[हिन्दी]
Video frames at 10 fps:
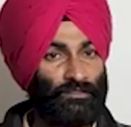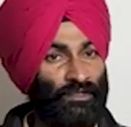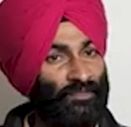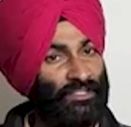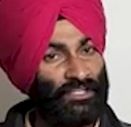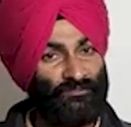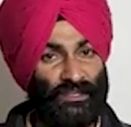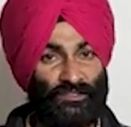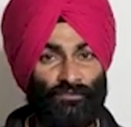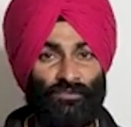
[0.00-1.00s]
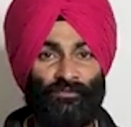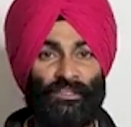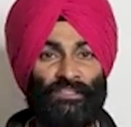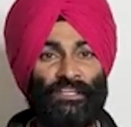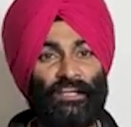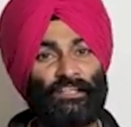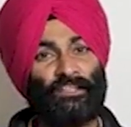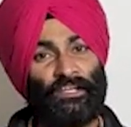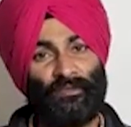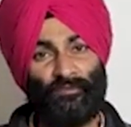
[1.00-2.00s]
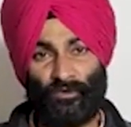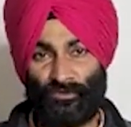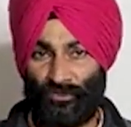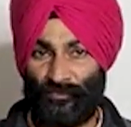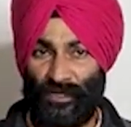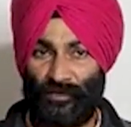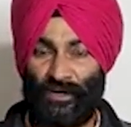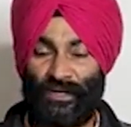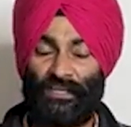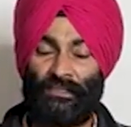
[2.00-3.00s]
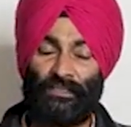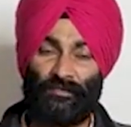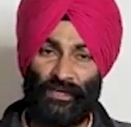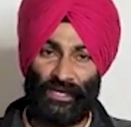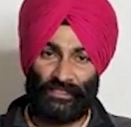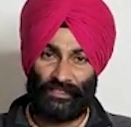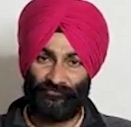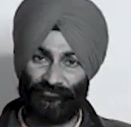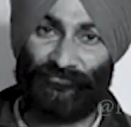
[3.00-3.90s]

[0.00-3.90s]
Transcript: सभी देशवासियों को विनती है कि दिल्ली मोर्चे पर बड़ी गिनती में आइए